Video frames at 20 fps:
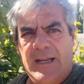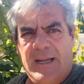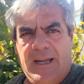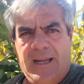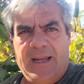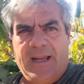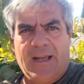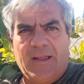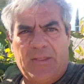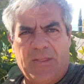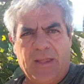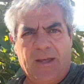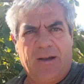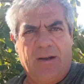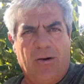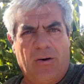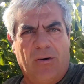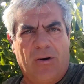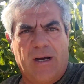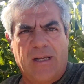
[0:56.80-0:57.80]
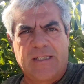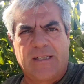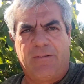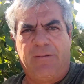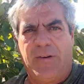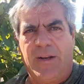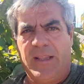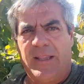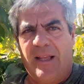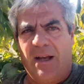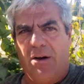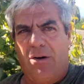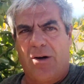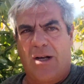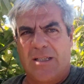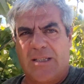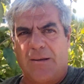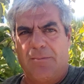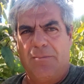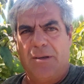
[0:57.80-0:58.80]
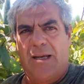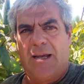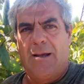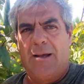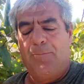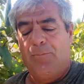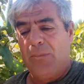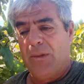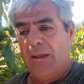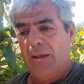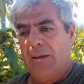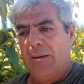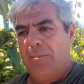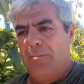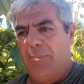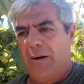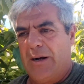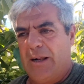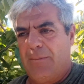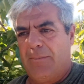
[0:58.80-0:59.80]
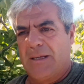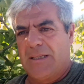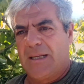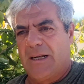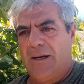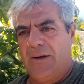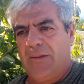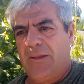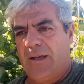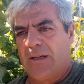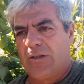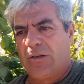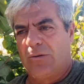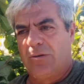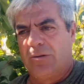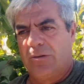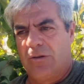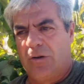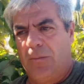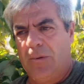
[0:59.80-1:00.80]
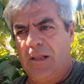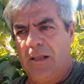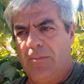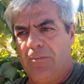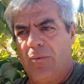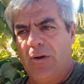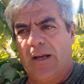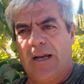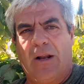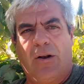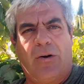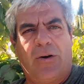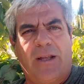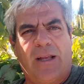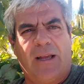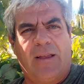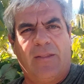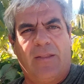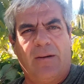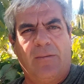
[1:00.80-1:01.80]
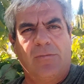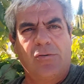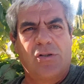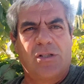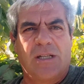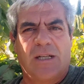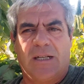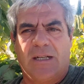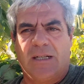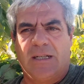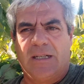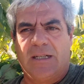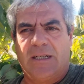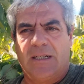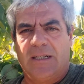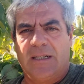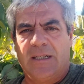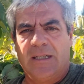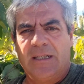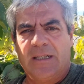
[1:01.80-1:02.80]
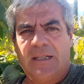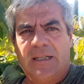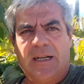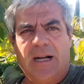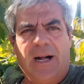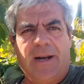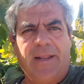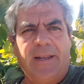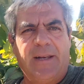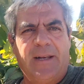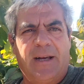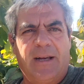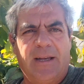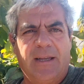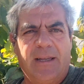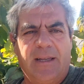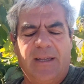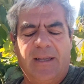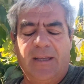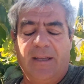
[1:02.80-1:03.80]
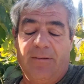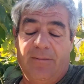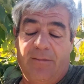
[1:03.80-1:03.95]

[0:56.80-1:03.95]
eh, hacían hacían gachas fritas, o gachas migas para pasar el día. Son comidas muy calóricas, de mucha harina y,